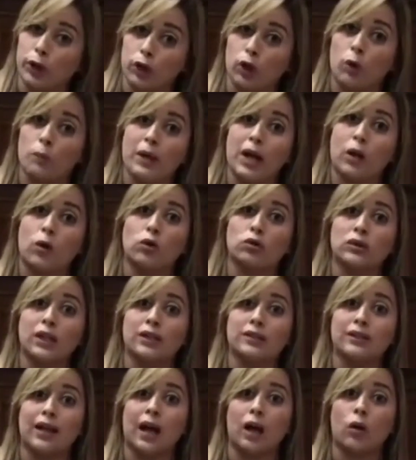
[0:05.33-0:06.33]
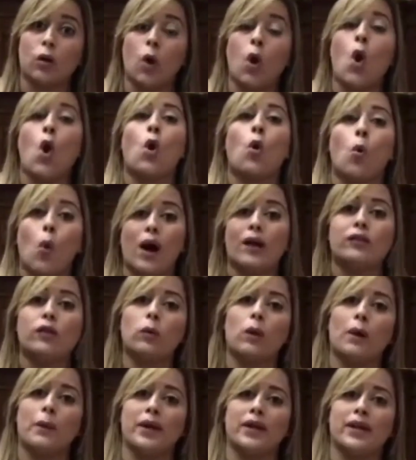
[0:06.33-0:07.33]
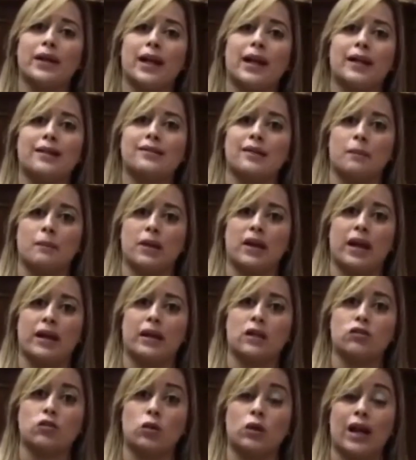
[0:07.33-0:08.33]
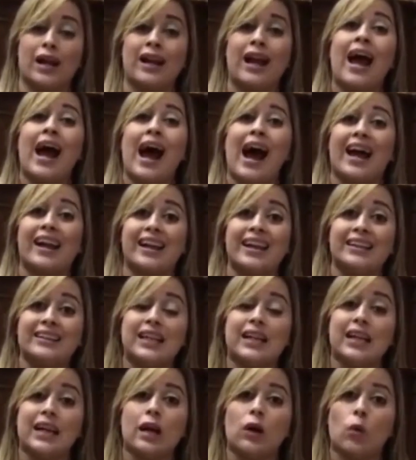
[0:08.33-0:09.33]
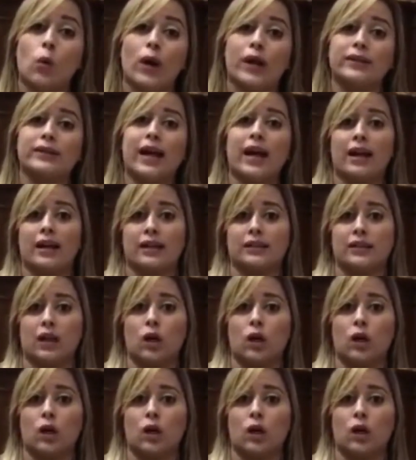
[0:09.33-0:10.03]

La diputada de la Asamblea Nacional, Milagros Paz, envía un mensaje de esperanza y